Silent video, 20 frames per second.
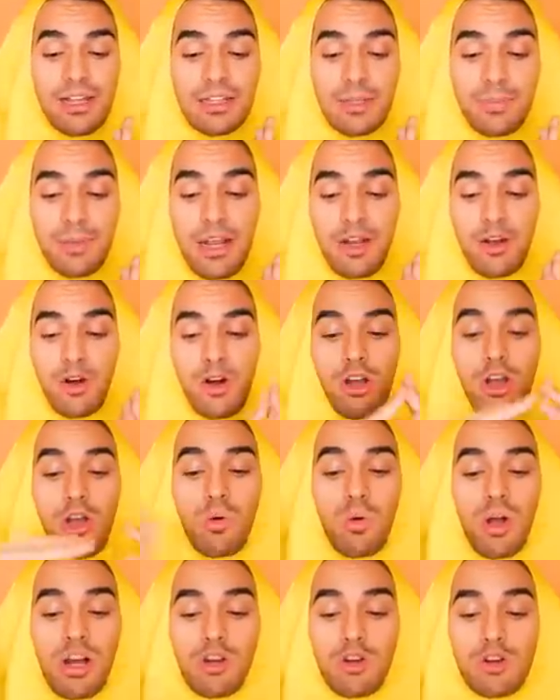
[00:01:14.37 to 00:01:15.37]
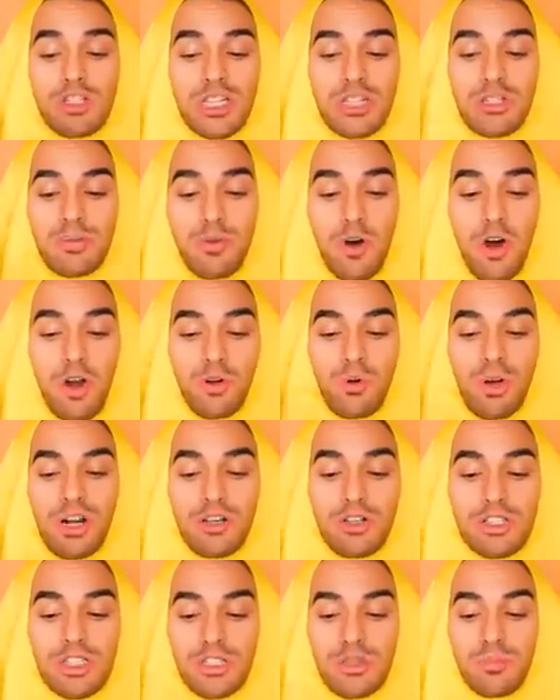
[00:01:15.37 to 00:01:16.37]
Ti prego qualcosa di buono,
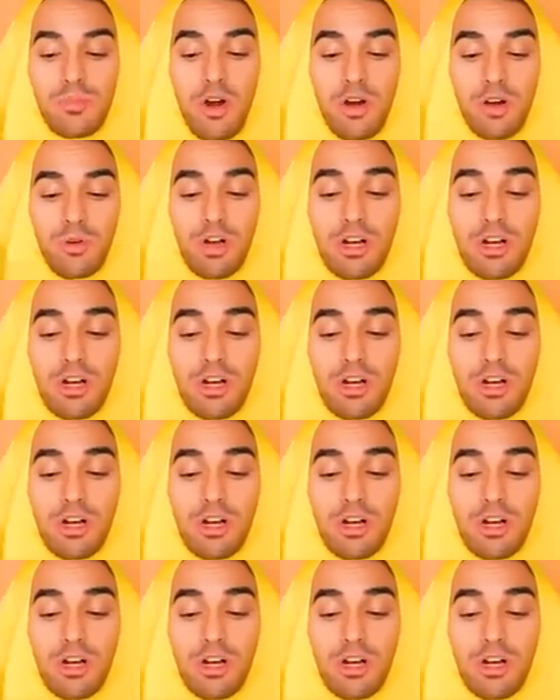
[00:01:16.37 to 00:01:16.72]
qualcosa di buono,